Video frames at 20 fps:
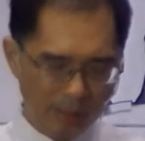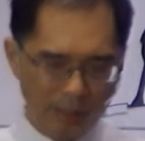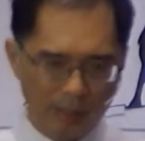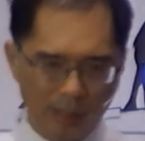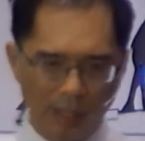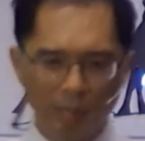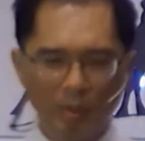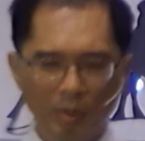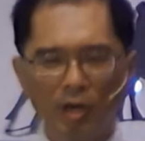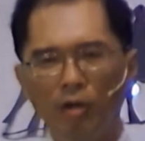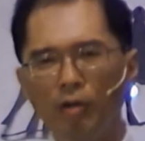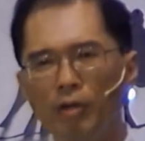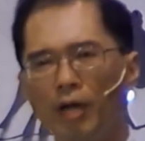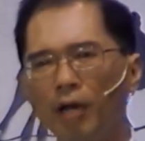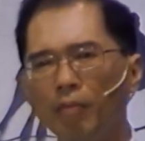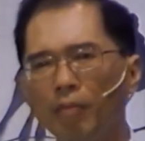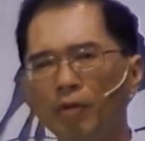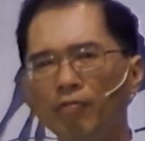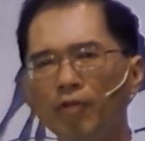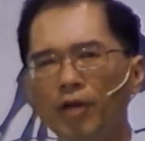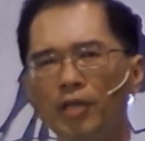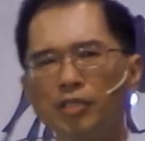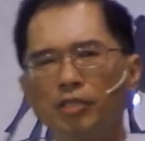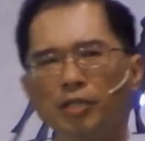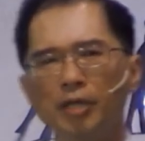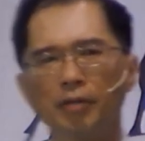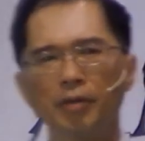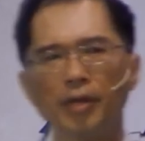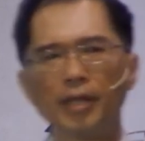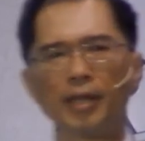那么后来我们发
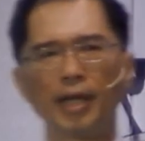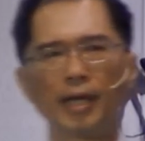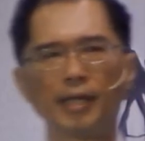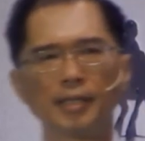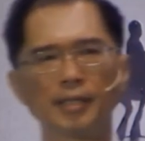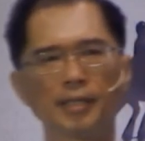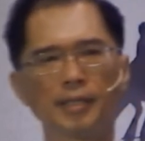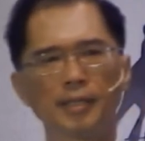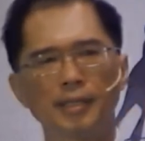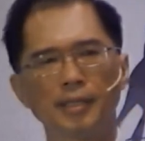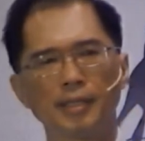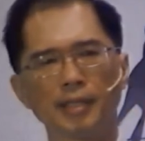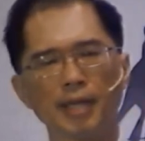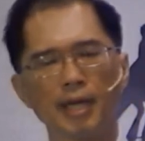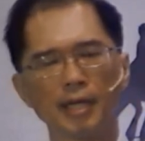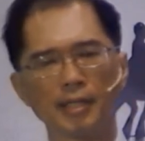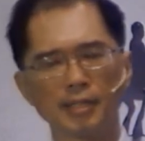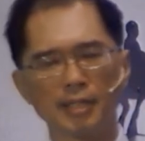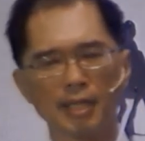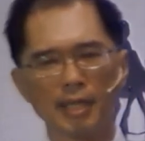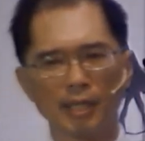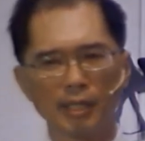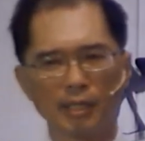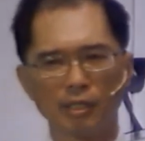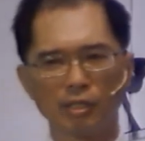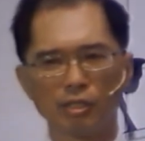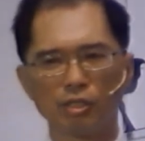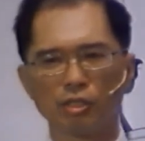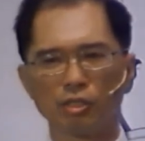现，原来她在